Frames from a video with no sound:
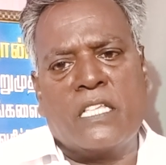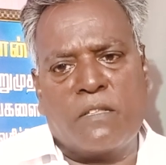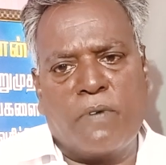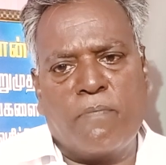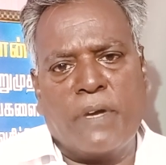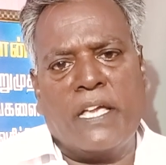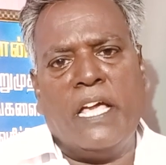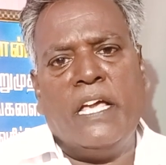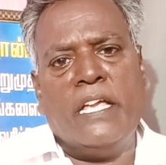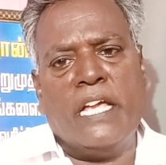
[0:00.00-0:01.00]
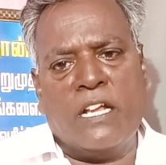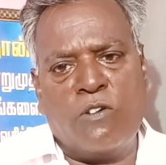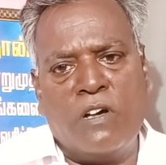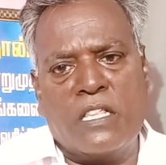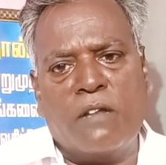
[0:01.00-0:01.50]
சித்தப்பா பையன்
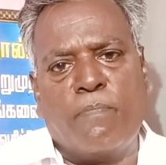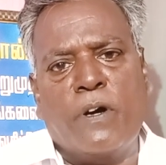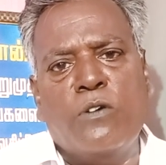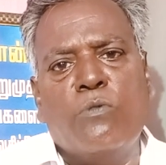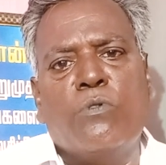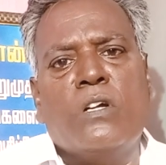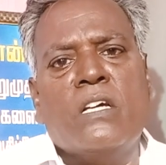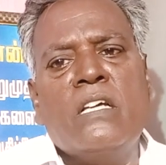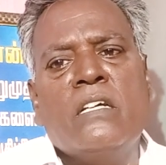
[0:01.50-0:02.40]
எனக்கும் அதில் பங்கு உண்டு